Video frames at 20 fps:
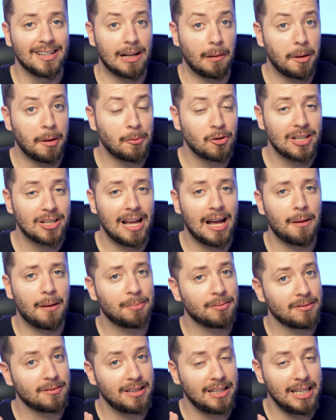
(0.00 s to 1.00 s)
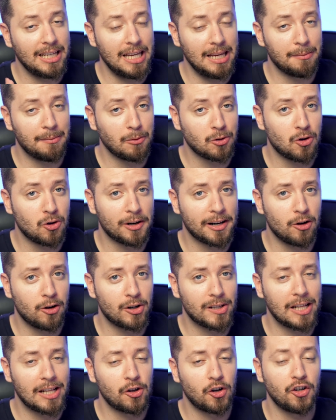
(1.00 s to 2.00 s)
Cambiamos de app y vamos con
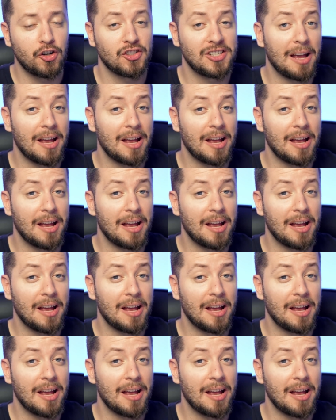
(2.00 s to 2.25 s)
recordatorios.